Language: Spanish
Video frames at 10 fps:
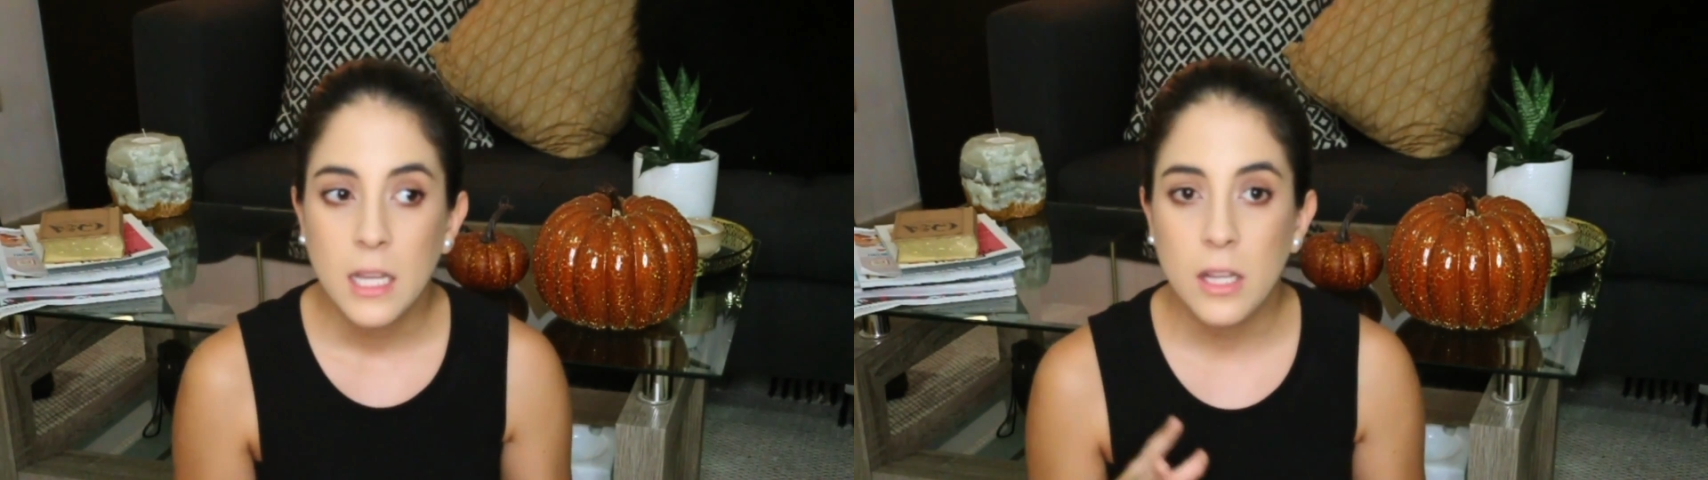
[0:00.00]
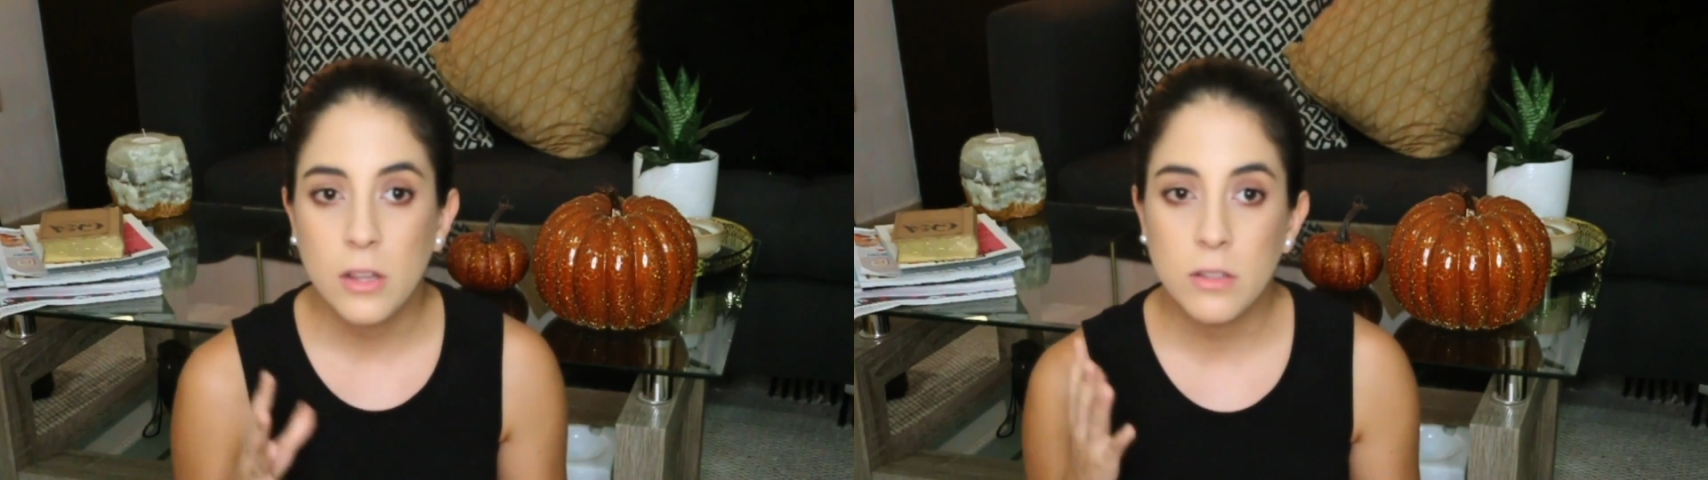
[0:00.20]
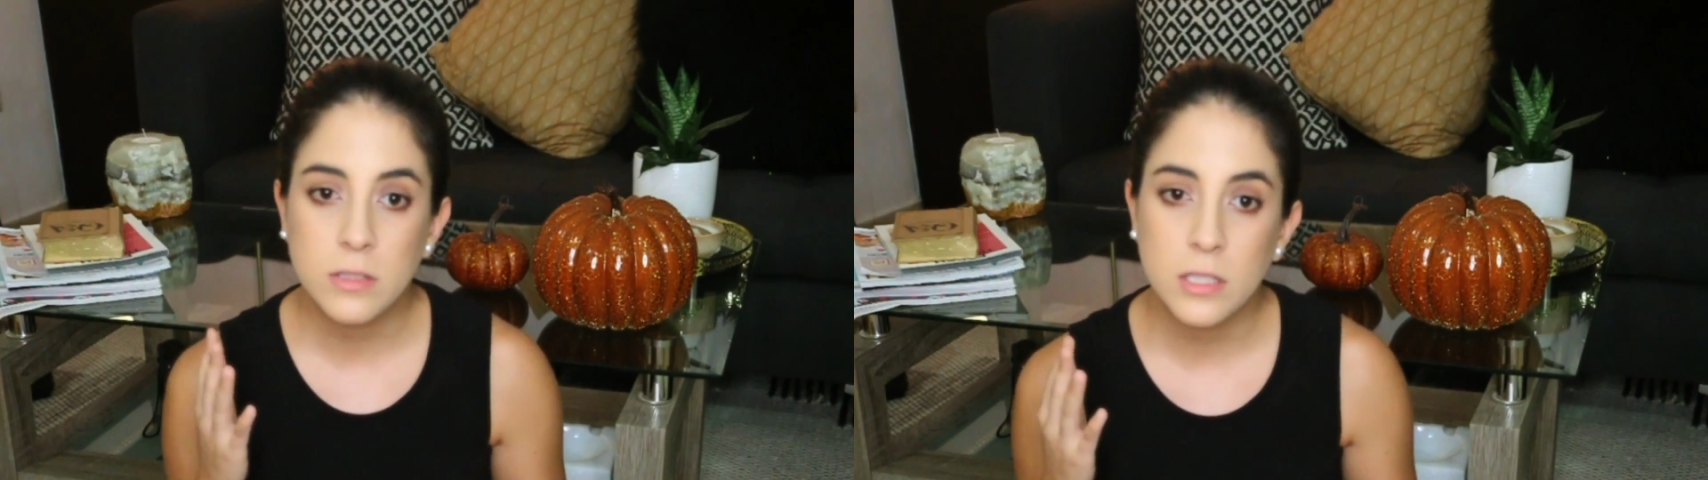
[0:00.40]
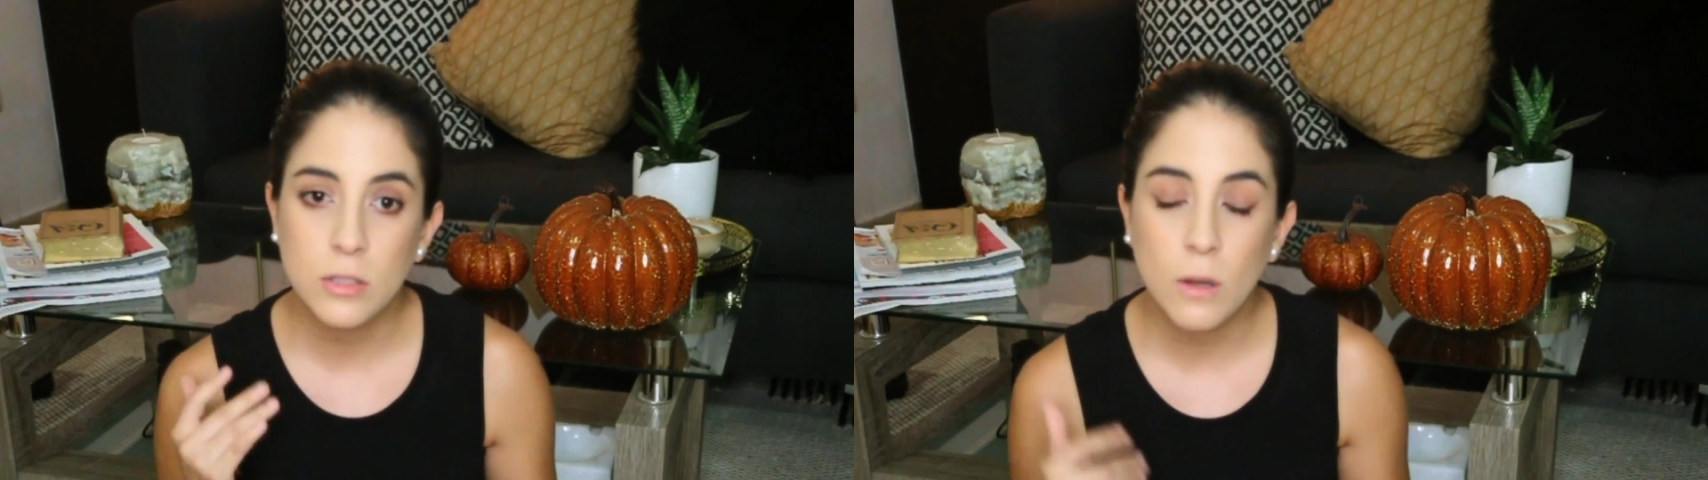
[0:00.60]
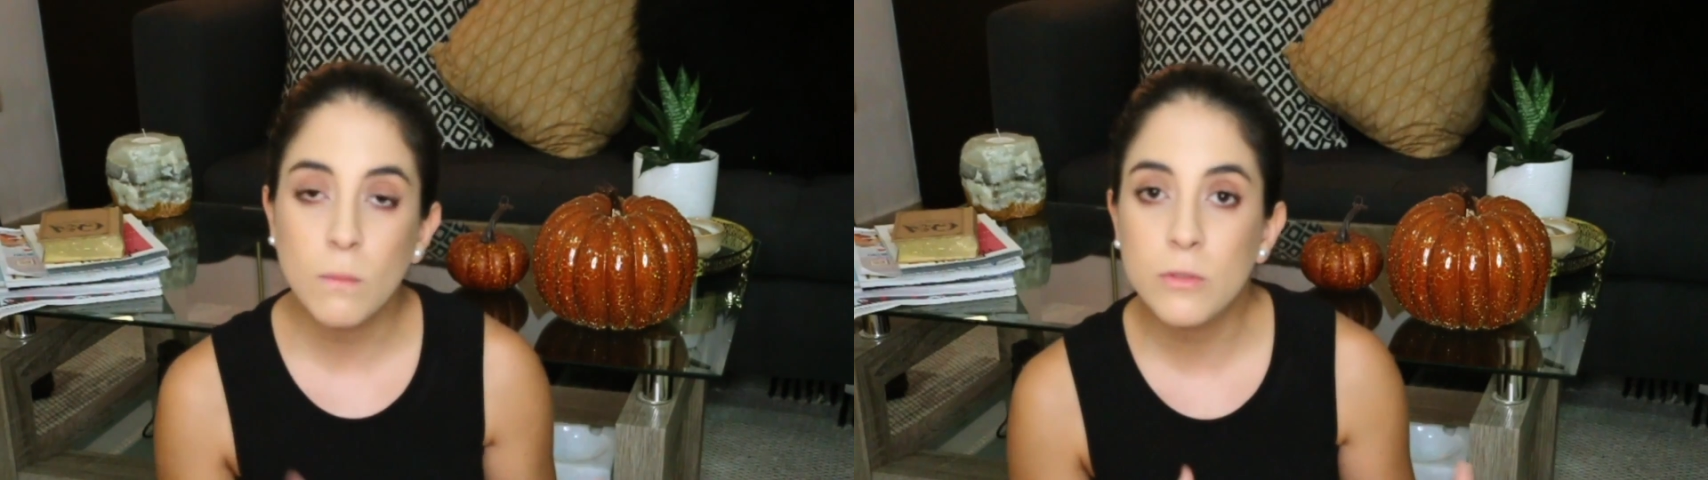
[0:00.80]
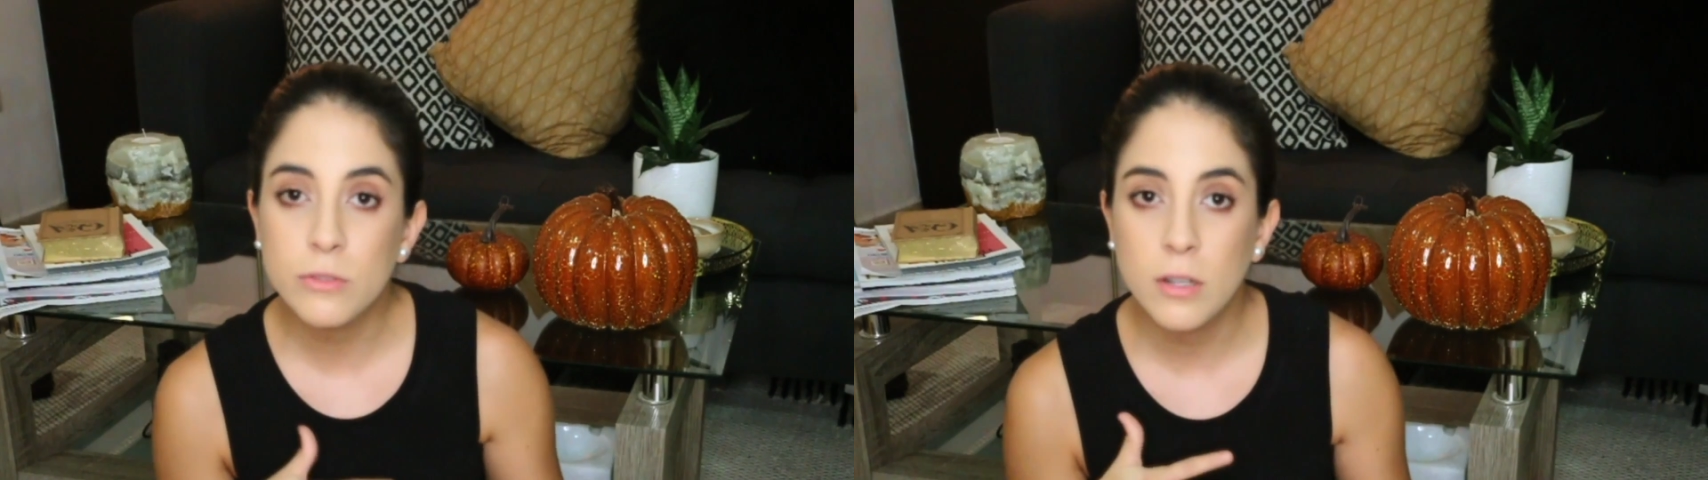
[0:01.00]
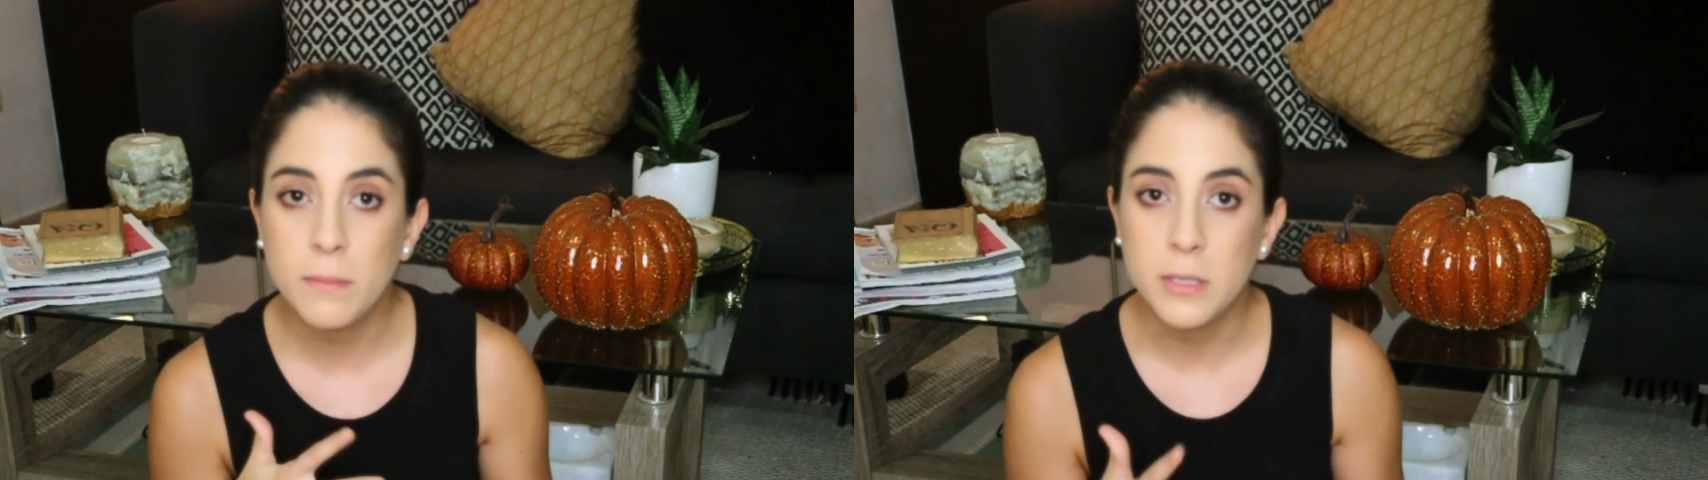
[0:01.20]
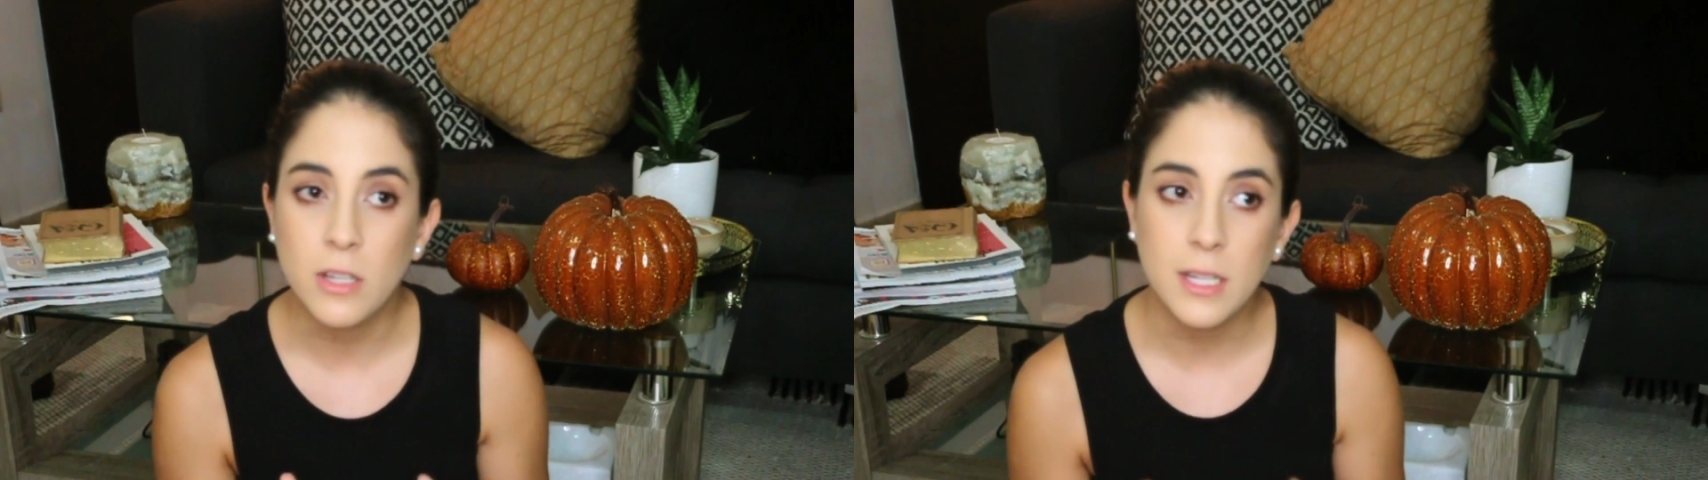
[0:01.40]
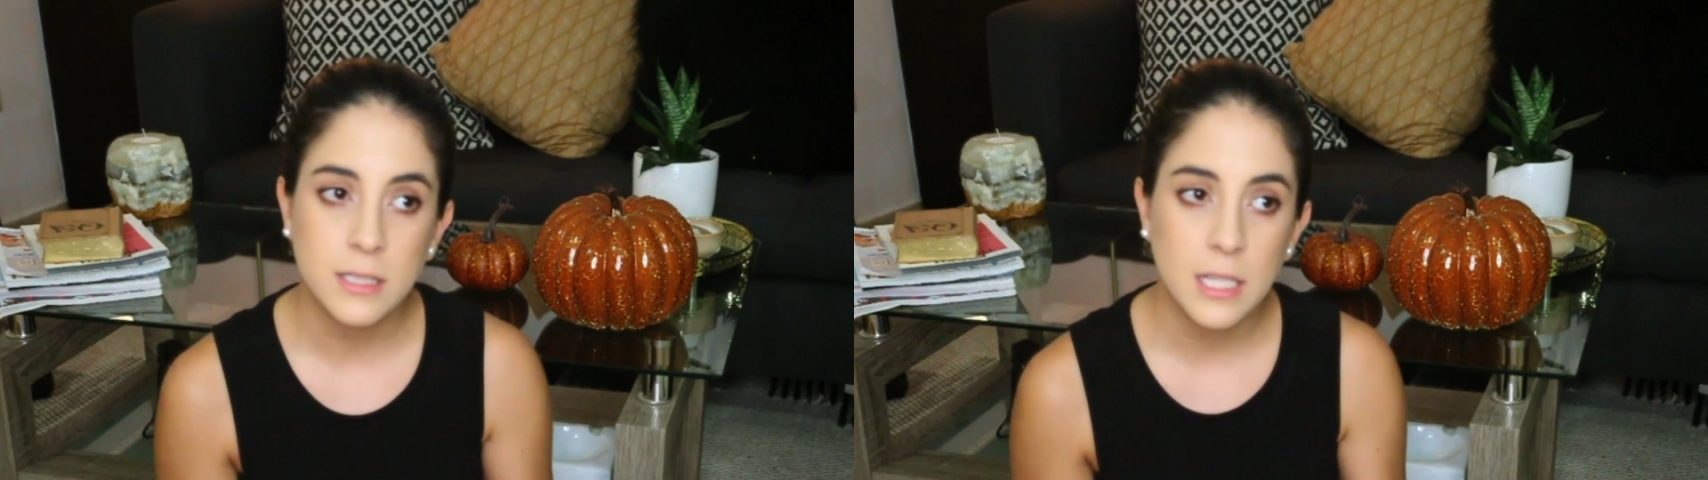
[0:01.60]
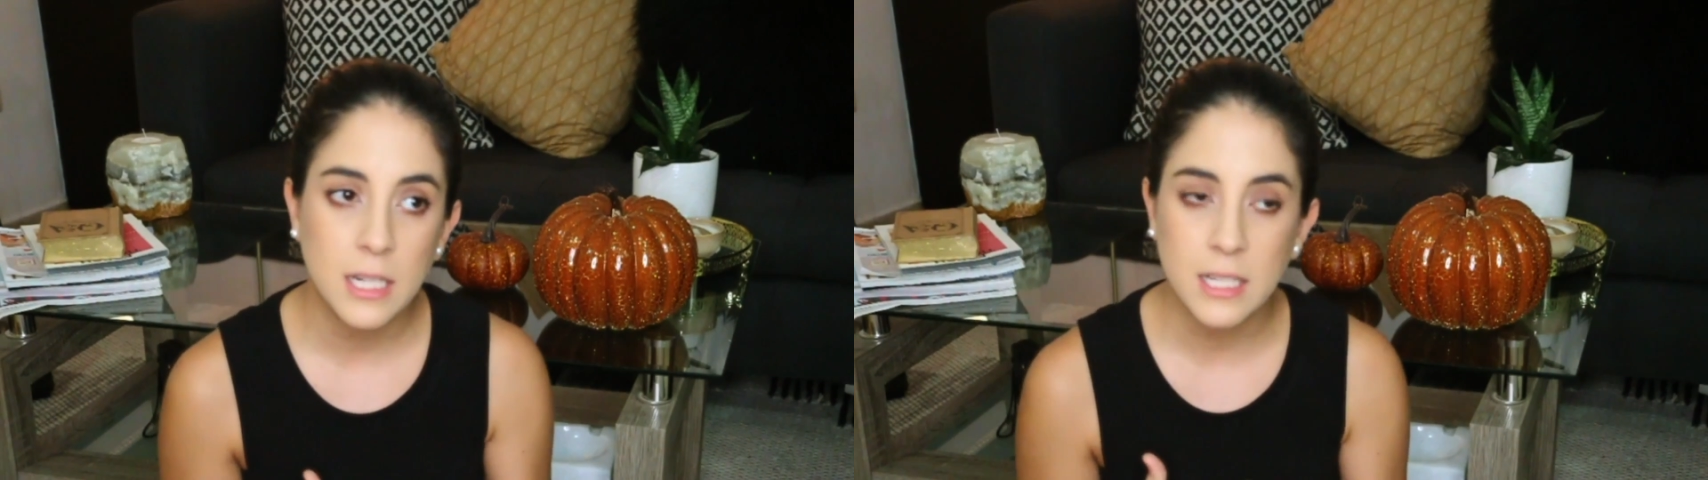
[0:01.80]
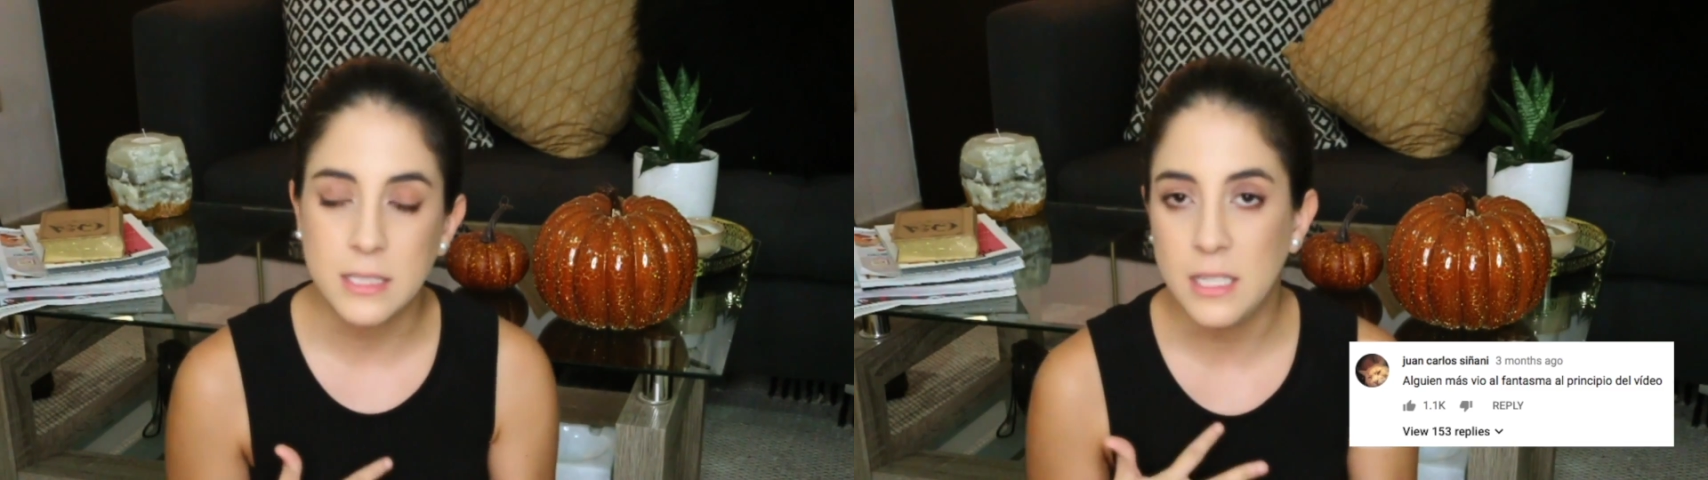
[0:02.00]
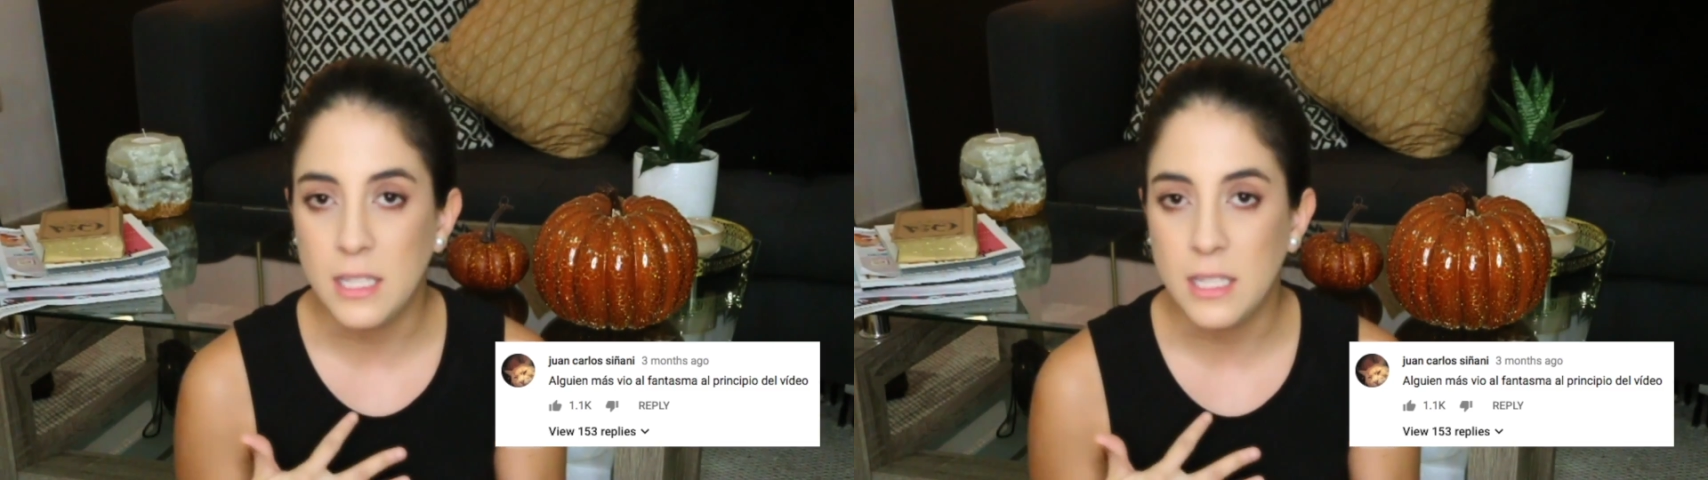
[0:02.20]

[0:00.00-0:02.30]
Entonces todo el mundo empezó a decir que si